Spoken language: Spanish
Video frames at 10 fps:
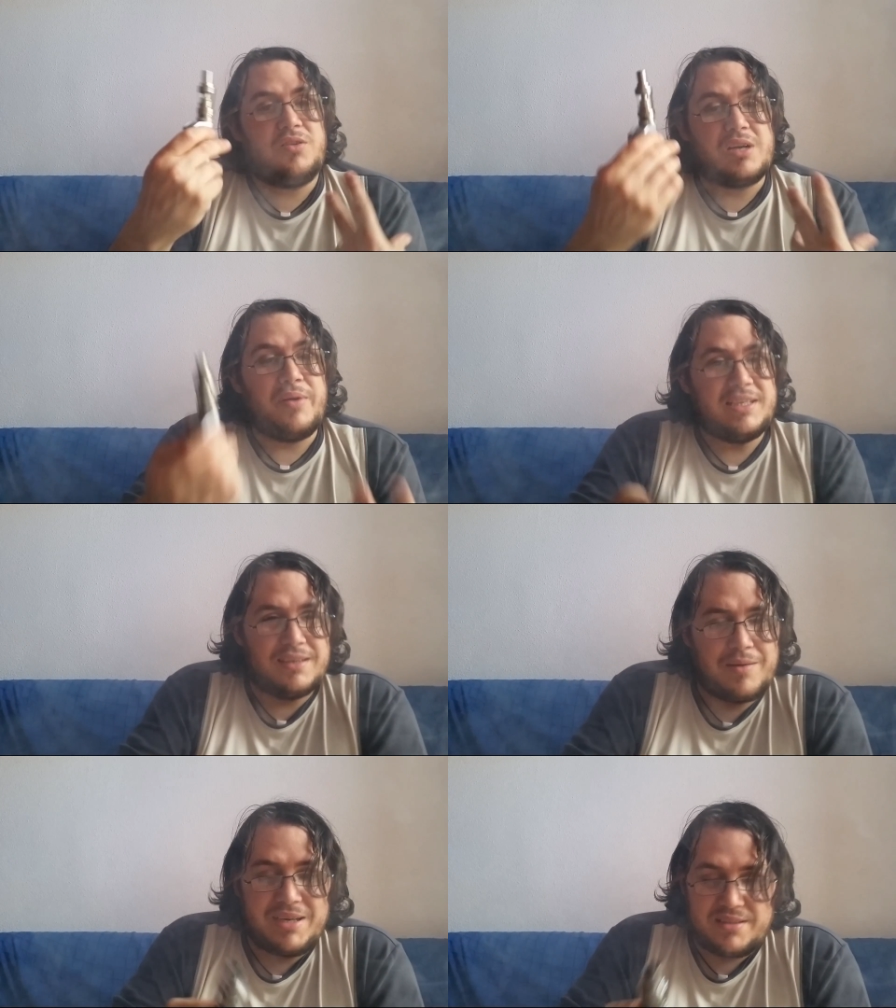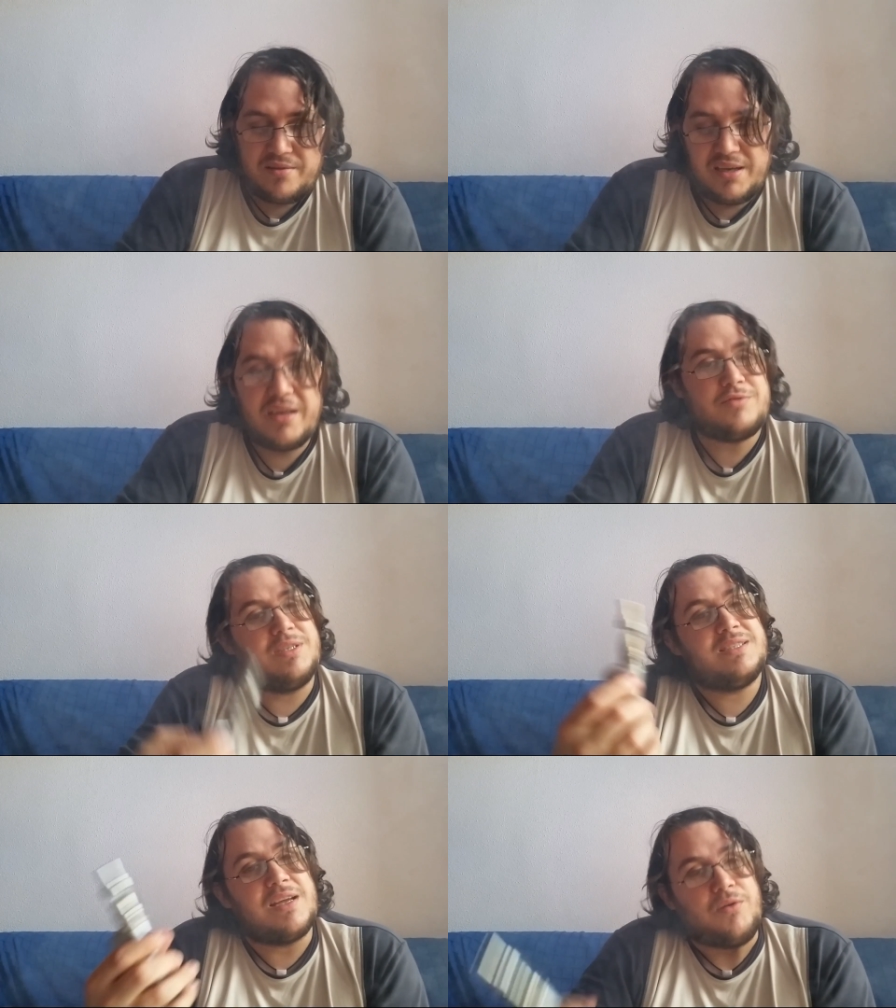Os la voy a enseñar más de cerca,
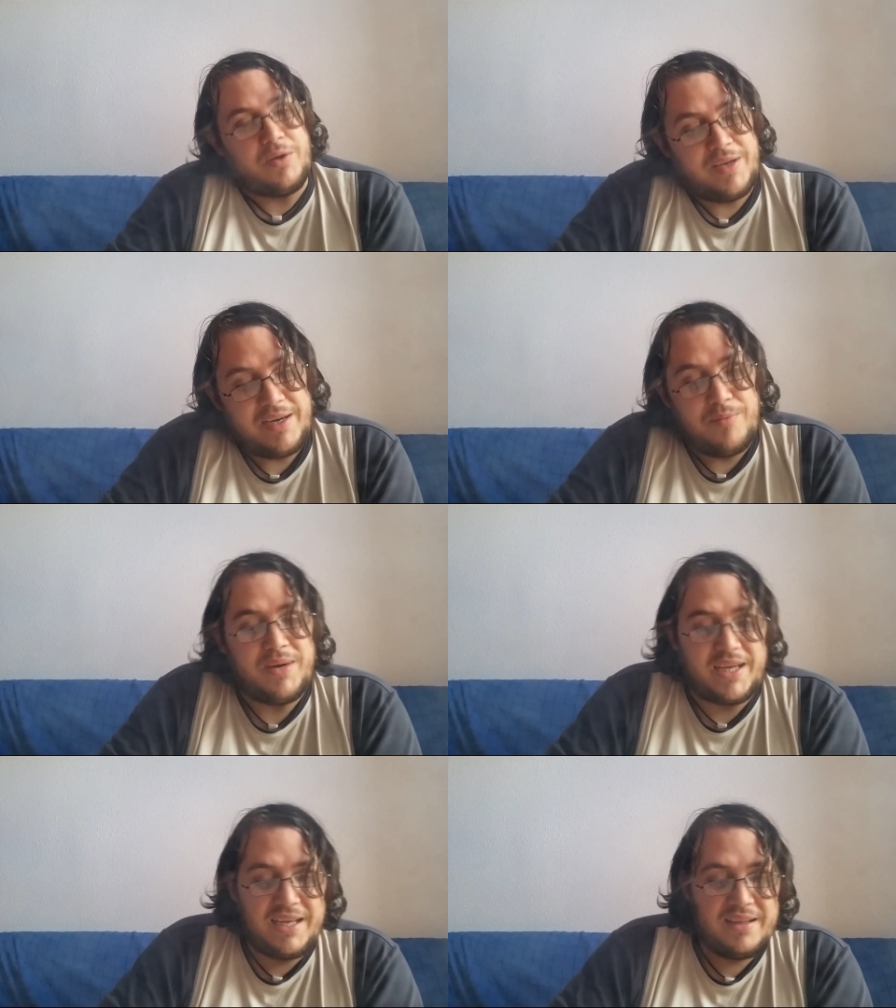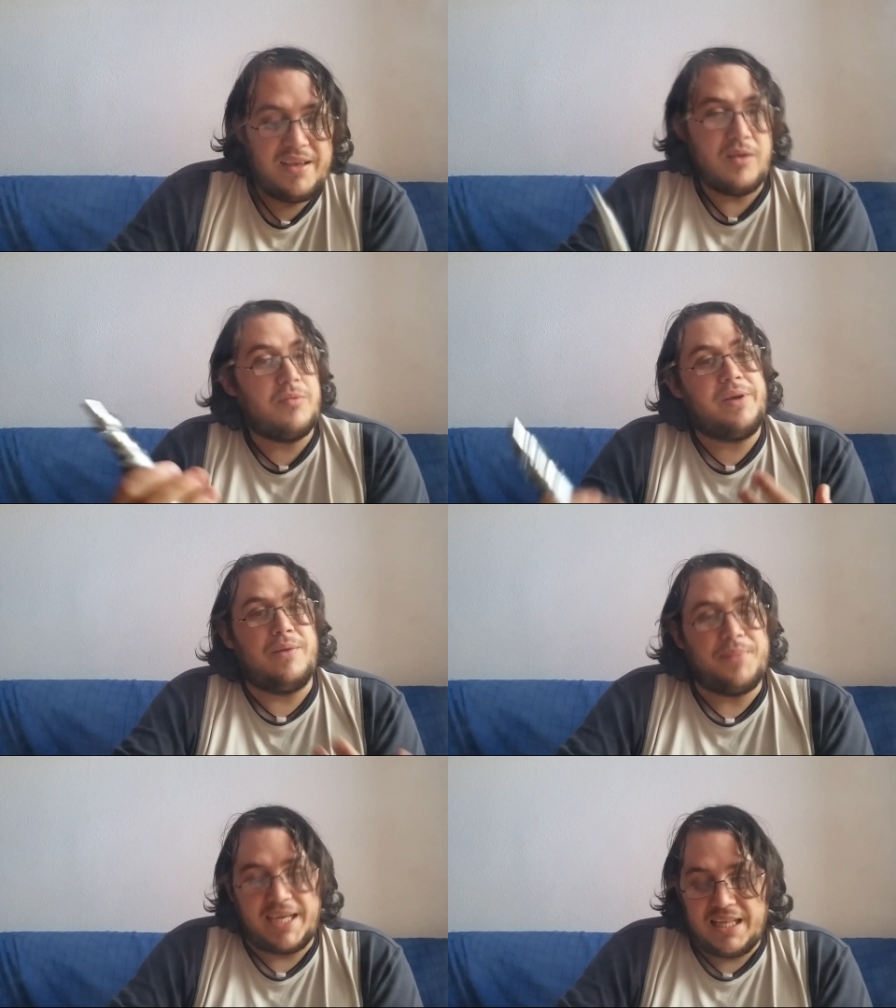os voy a enseñar lo que viene en el paquete, cómo
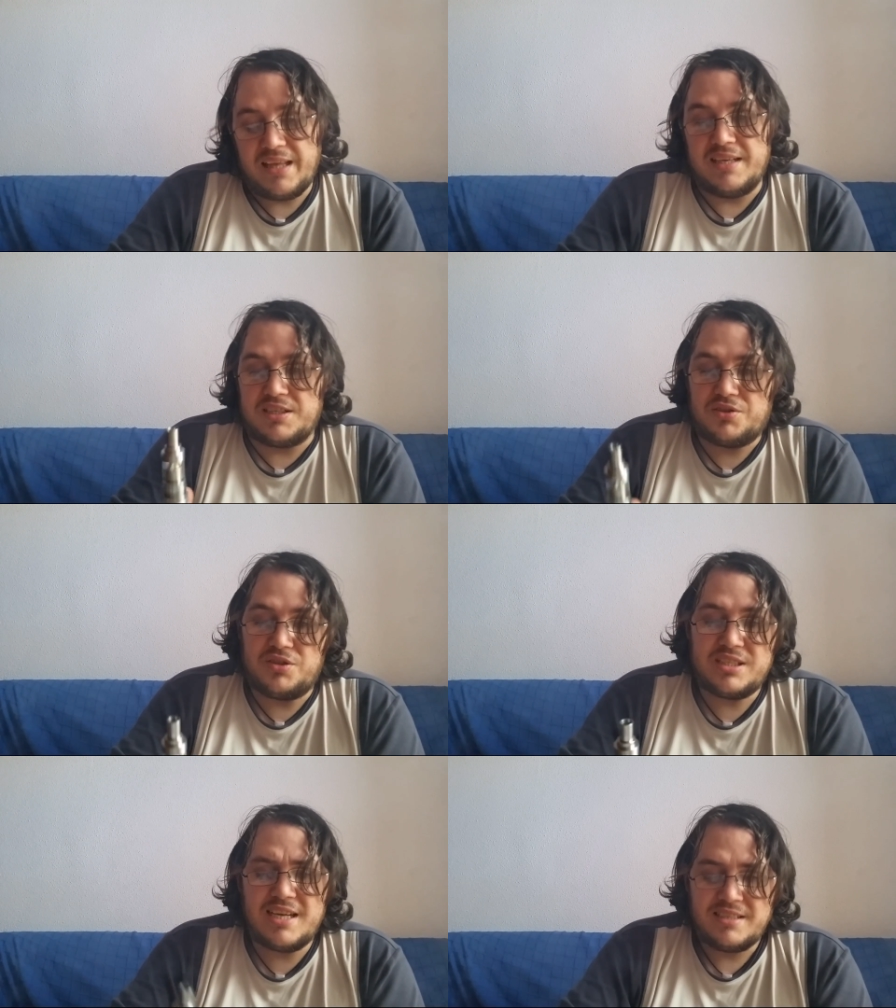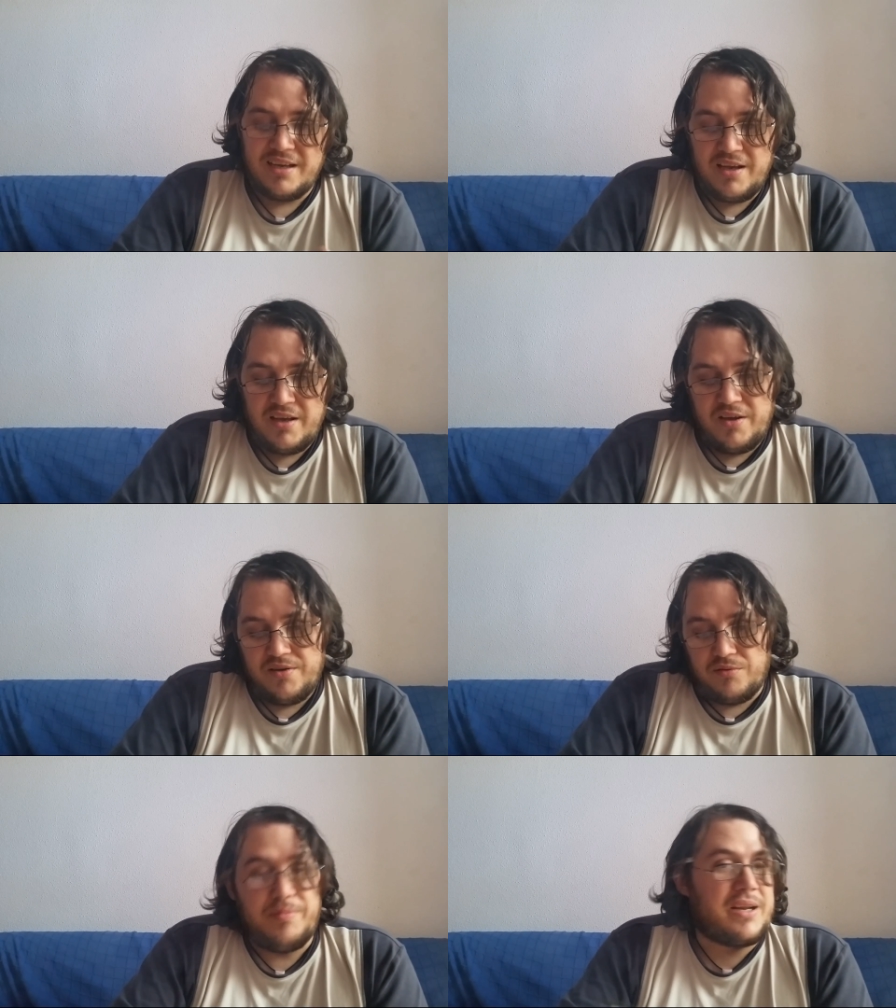viene empaquetada y esas cosas.
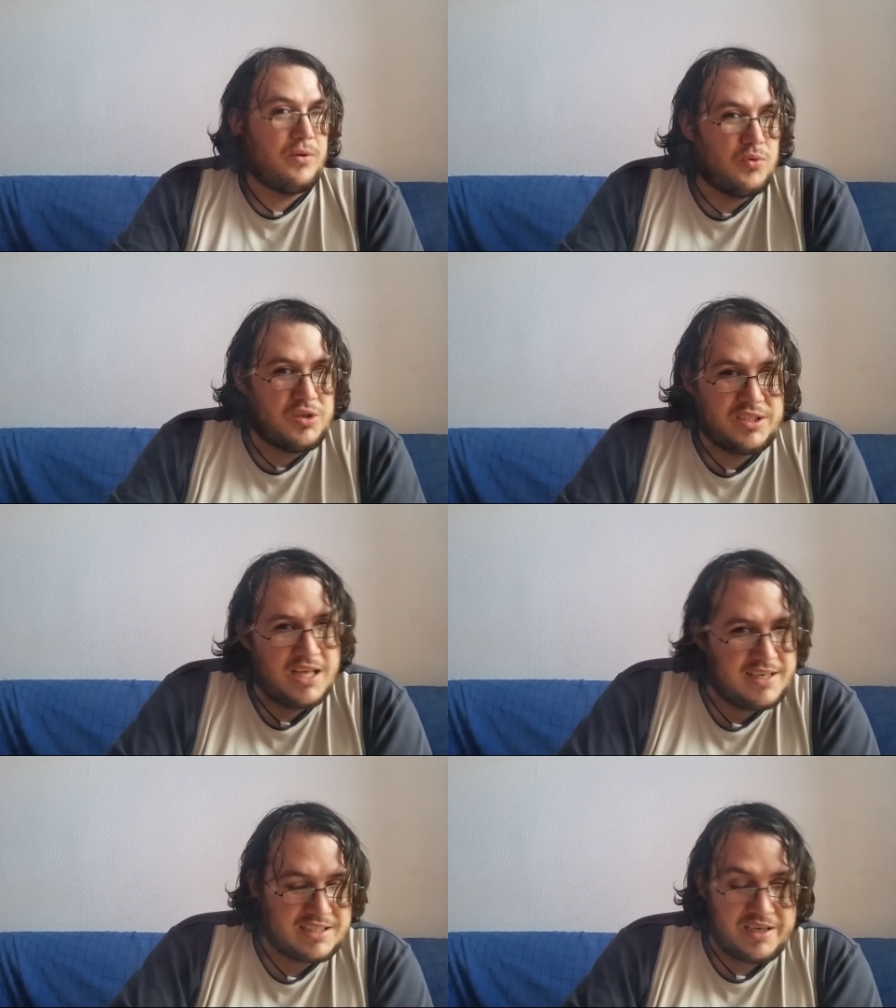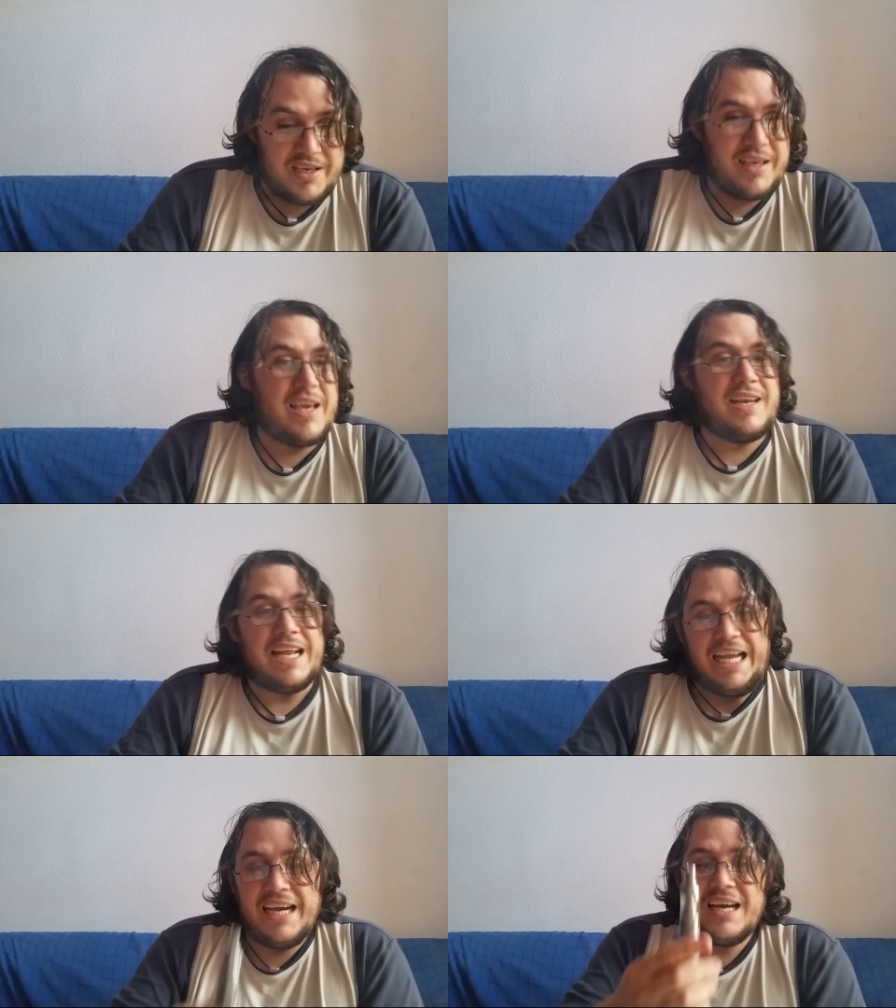Un par de curiosidades que, hay
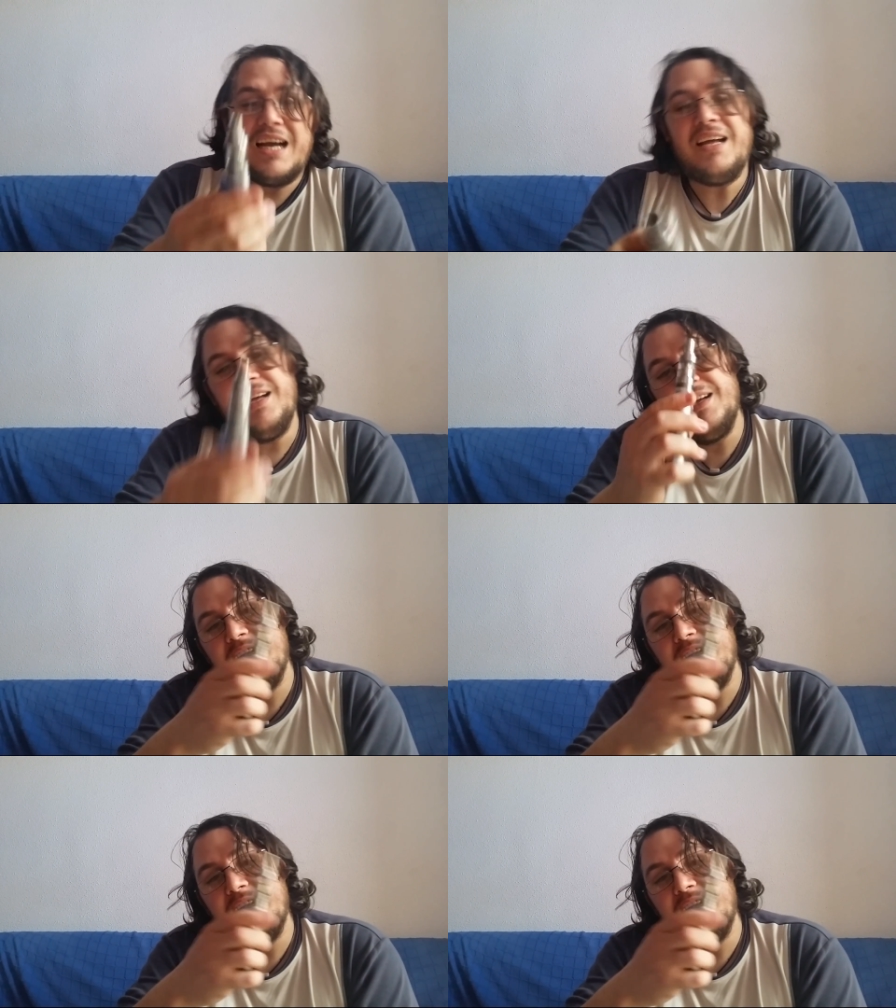en la caja.